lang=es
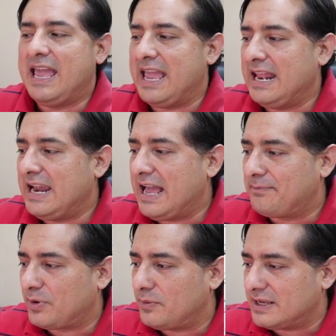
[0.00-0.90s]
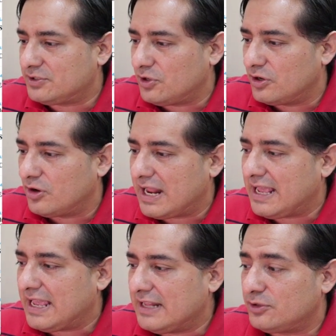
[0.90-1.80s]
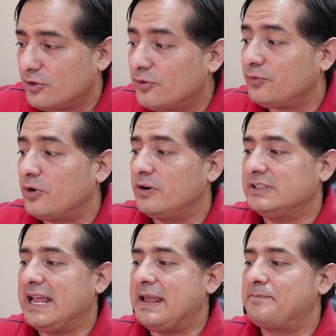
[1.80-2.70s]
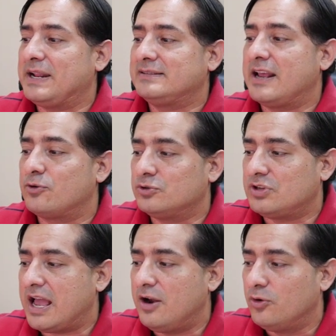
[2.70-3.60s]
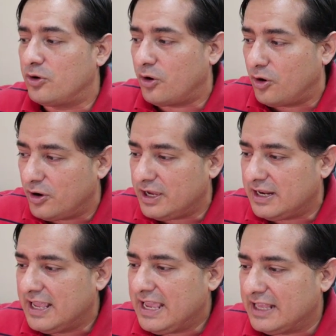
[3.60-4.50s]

en la aprobación o el triunfo de la empresa rusa Lukoil